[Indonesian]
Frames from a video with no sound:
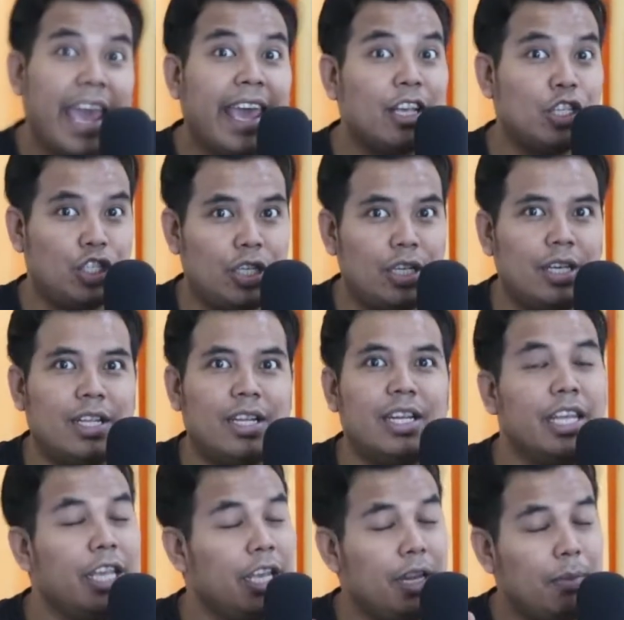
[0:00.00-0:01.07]
action.
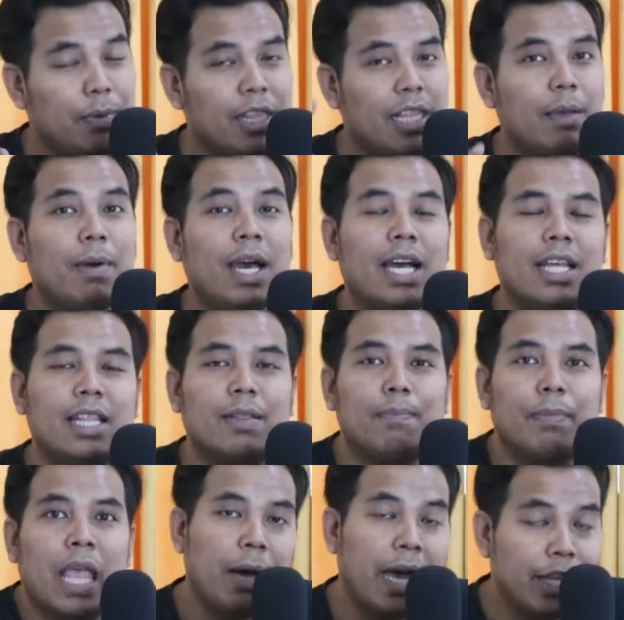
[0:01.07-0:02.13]
Ini penting banget.
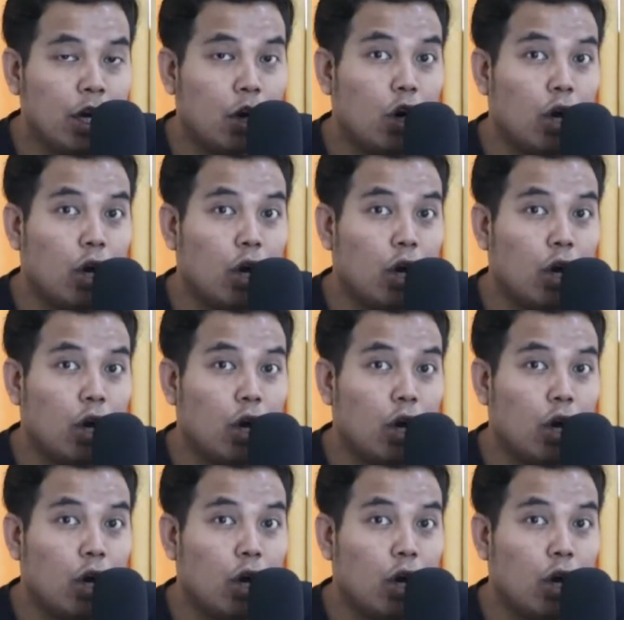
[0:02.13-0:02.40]
Banyak